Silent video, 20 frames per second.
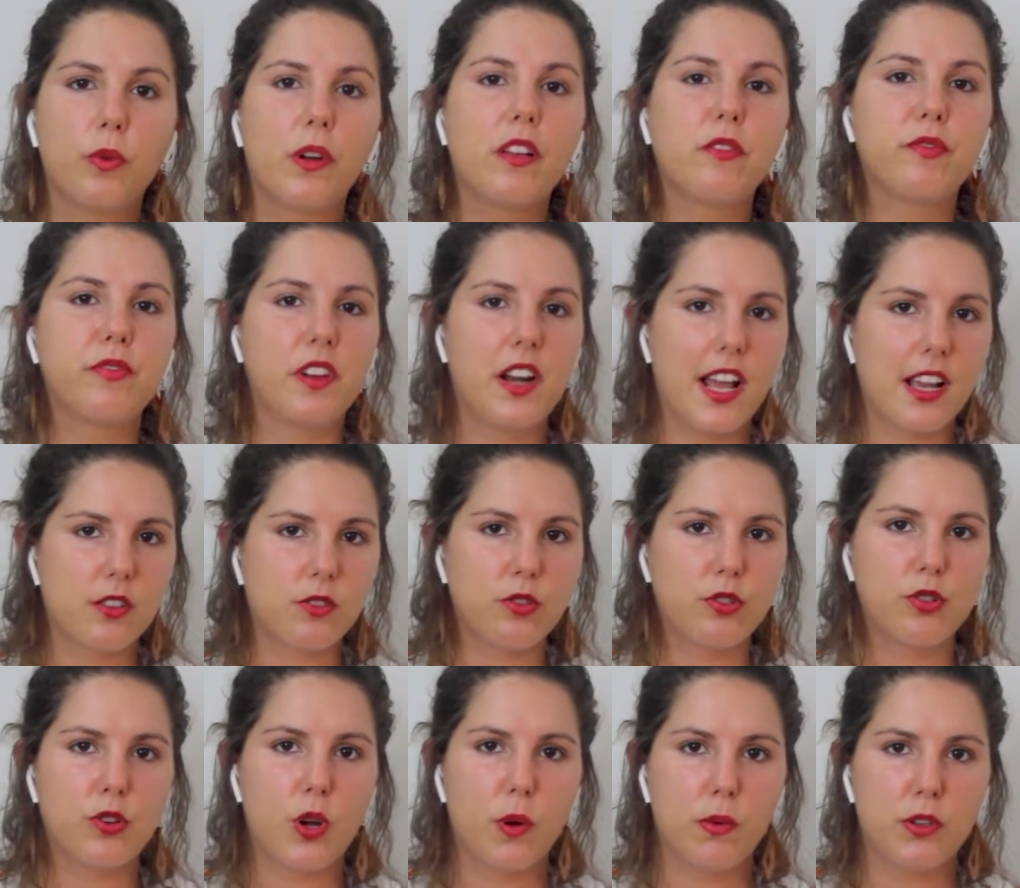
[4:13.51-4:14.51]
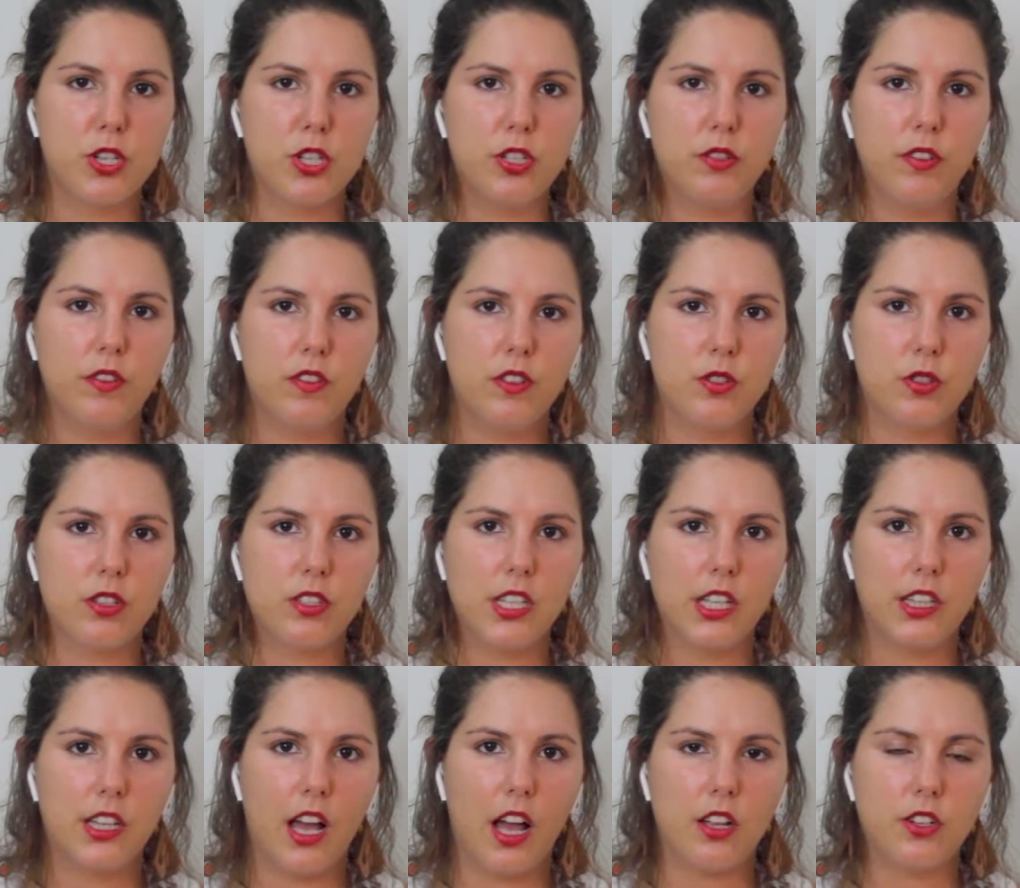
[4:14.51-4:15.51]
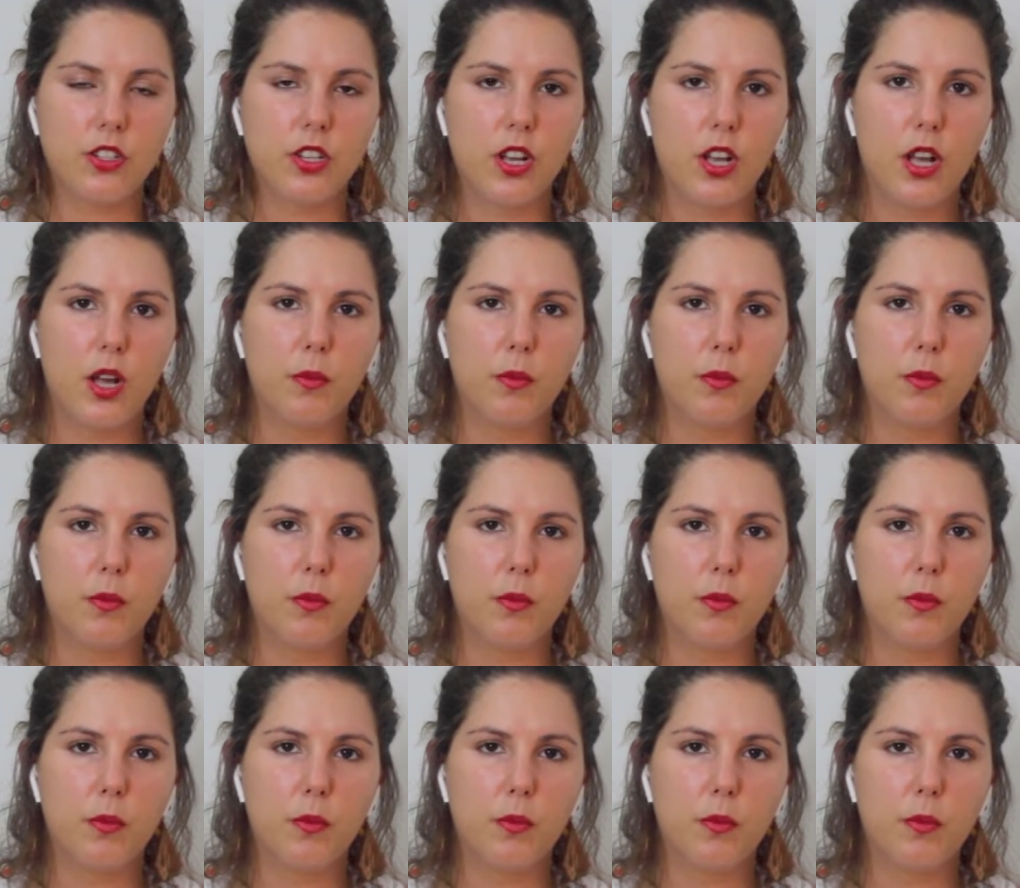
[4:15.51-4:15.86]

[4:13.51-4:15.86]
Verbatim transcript: um reflexo de como a gente vive em sociedade.